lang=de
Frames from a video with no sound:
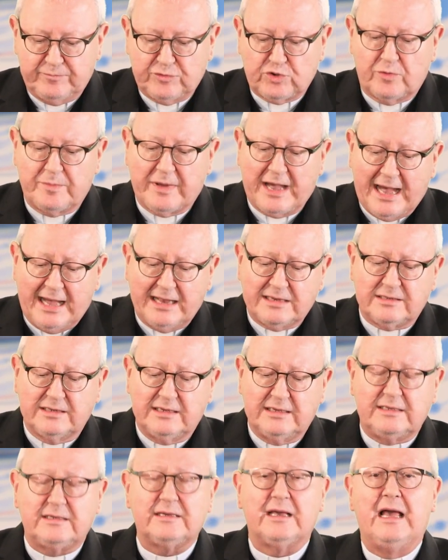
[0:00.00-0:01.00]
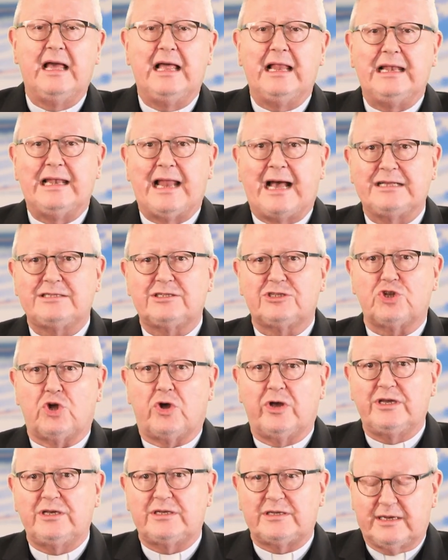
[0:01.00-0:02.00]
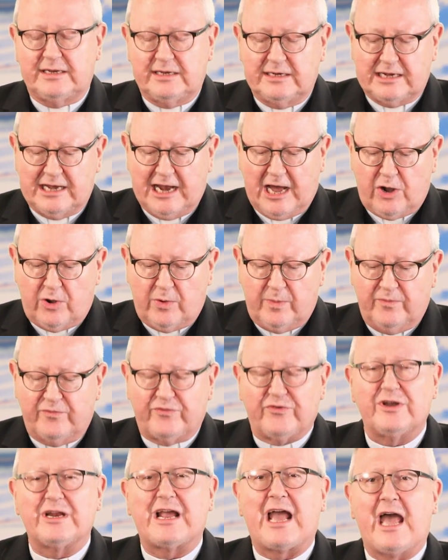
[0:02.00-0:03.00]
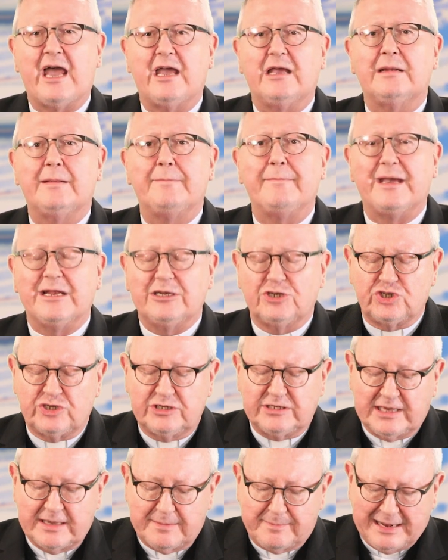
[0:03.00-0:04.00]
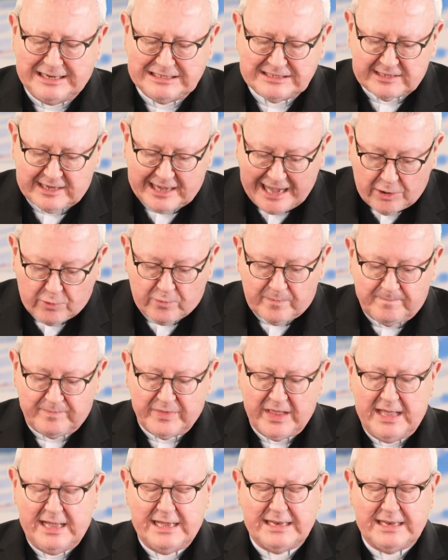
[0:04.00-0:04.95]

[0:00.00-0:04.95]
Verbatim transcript: Drum rate ich, lasst euch den Glauben von keinem Menschen jemals rauben.